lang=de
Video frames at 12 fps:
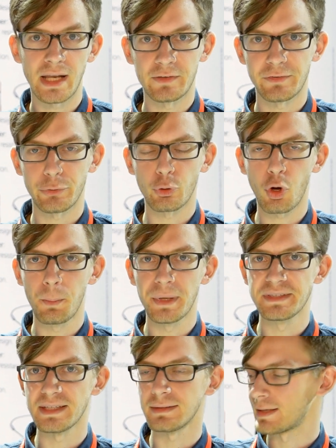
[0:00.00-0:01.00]
den etwas
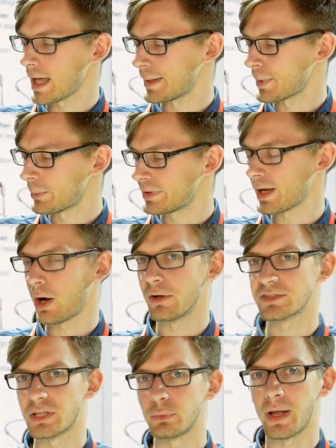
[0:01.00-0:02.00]
unkomplizierten Namen, aber die
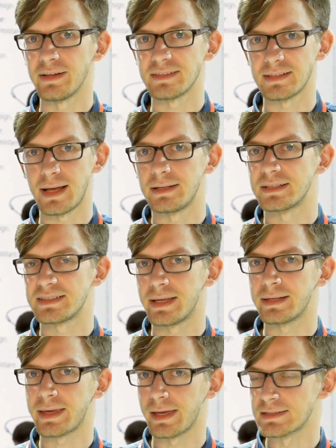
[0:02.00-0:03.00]
Ausstattung hält sich leider sehr
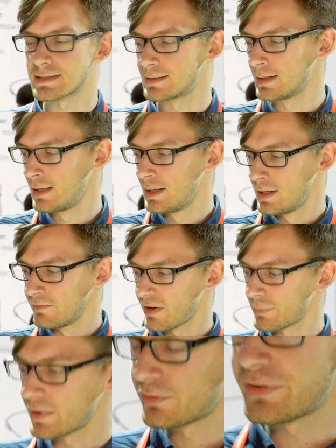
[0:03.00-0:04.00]
in Grenzen. Wir haben ein